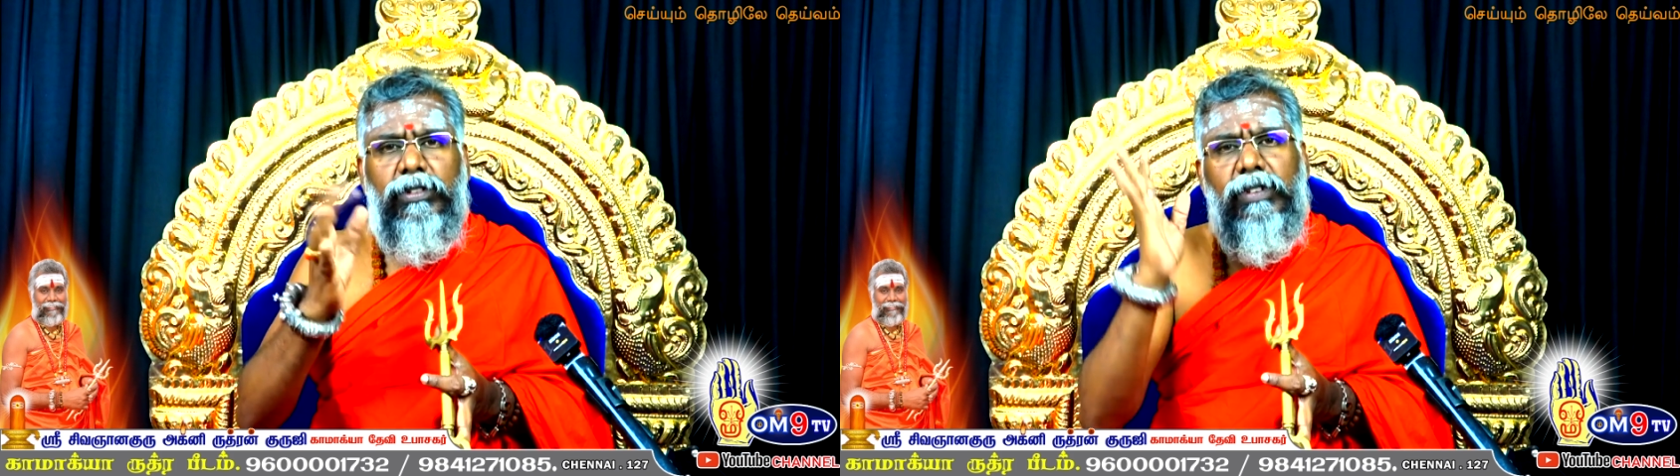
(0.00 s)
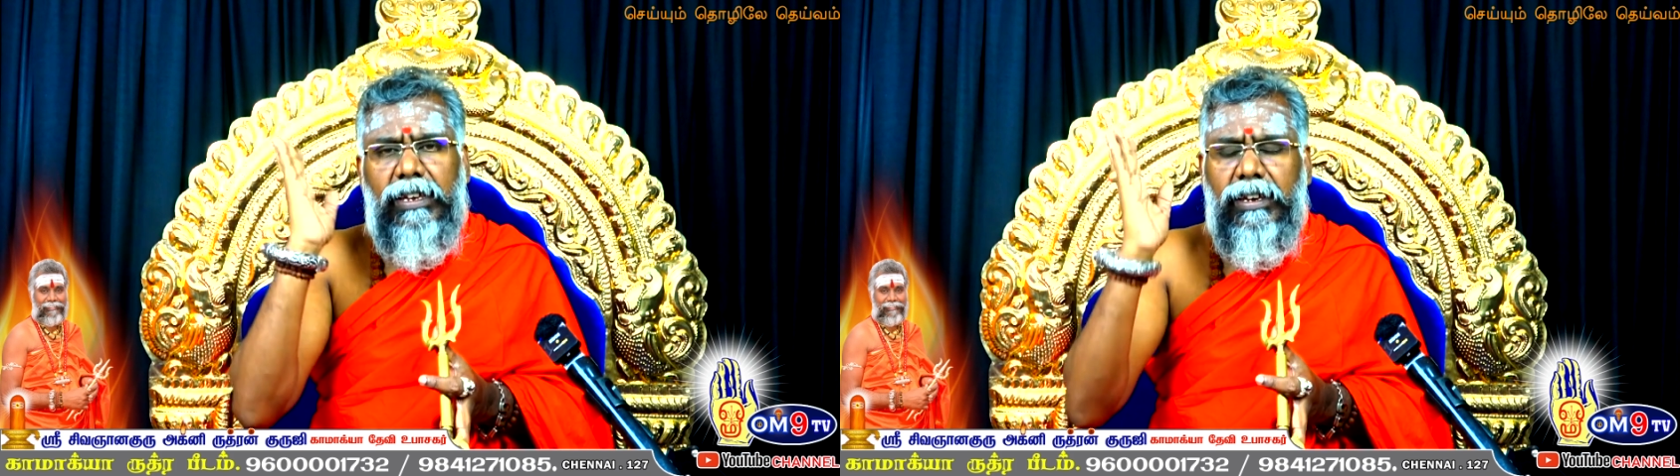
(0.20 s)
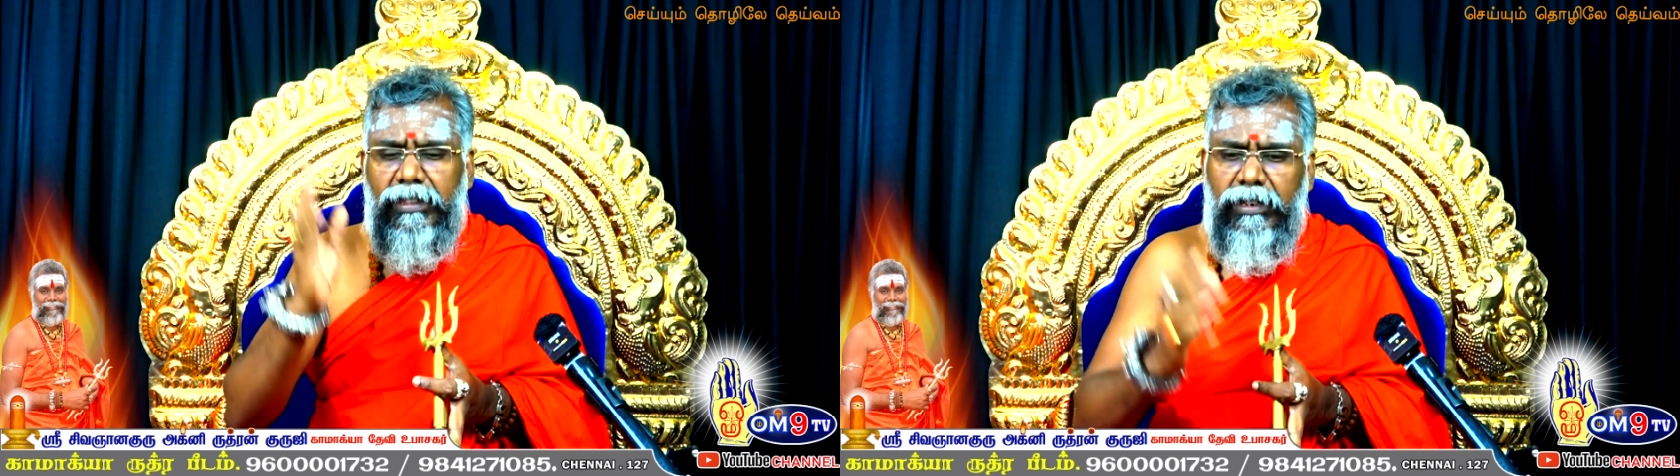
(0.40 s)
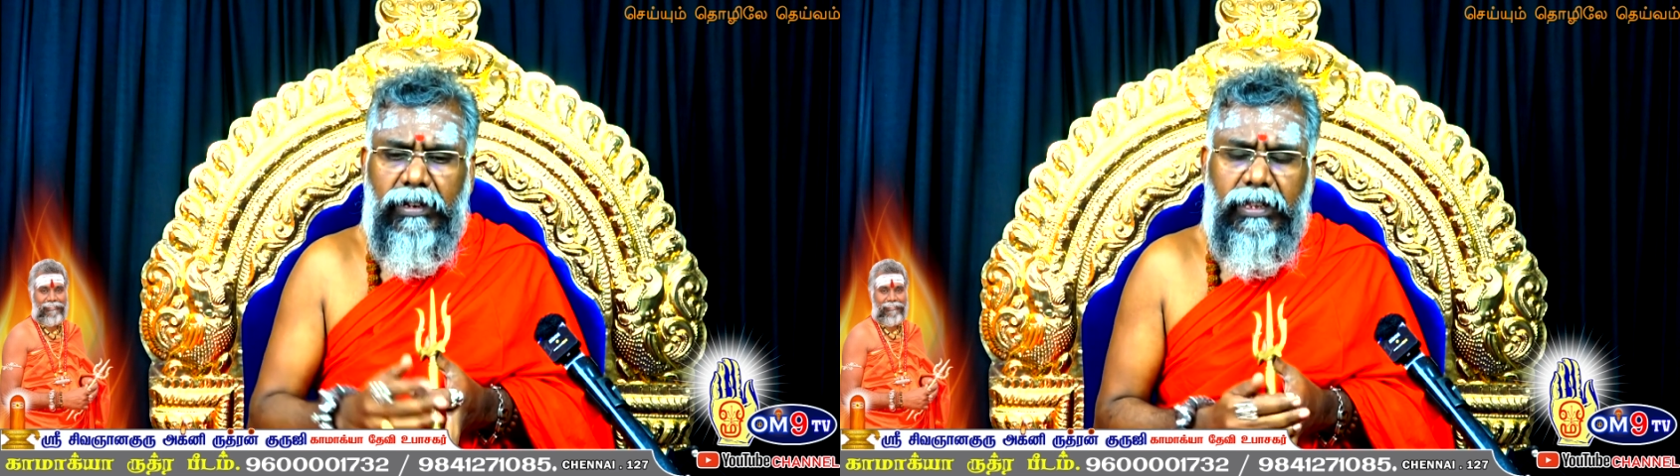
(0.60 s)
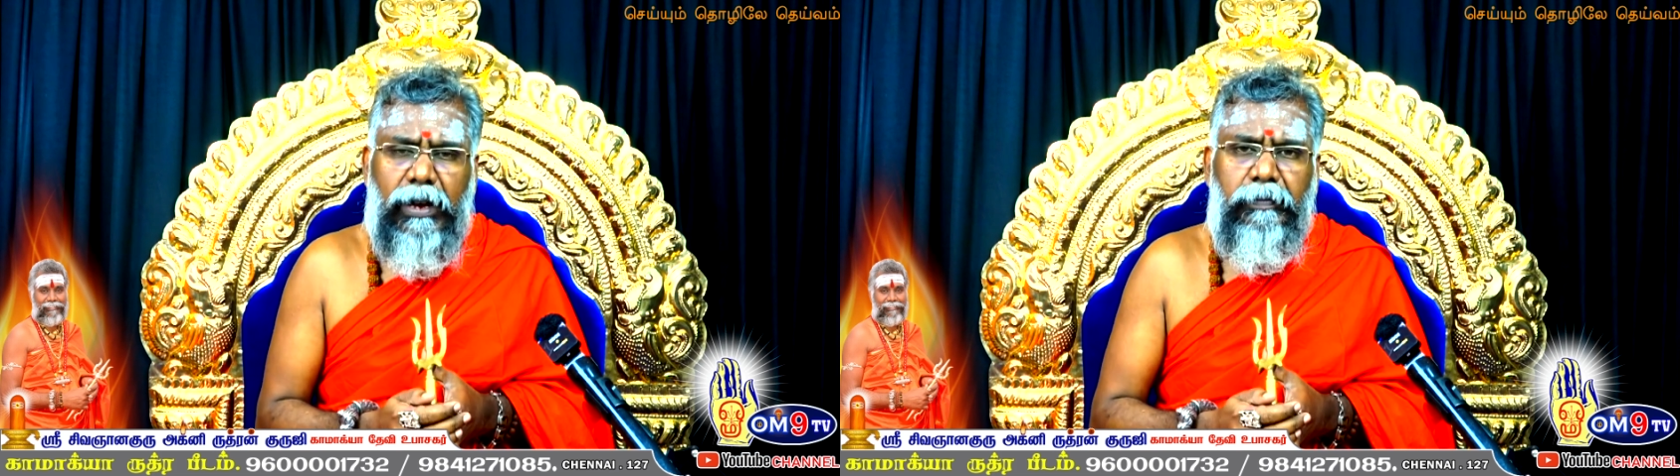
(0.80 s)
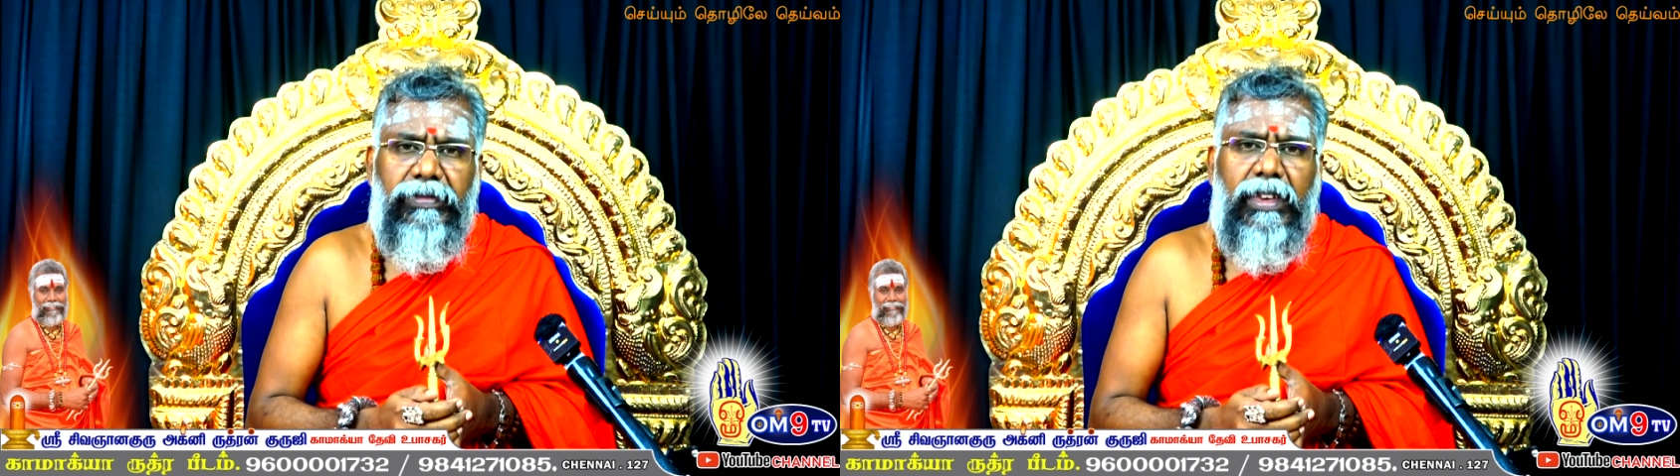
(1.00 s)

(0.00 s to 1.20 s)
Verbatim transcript: போட்டு விளக்கு ஏற்றிட வேண்டியதான்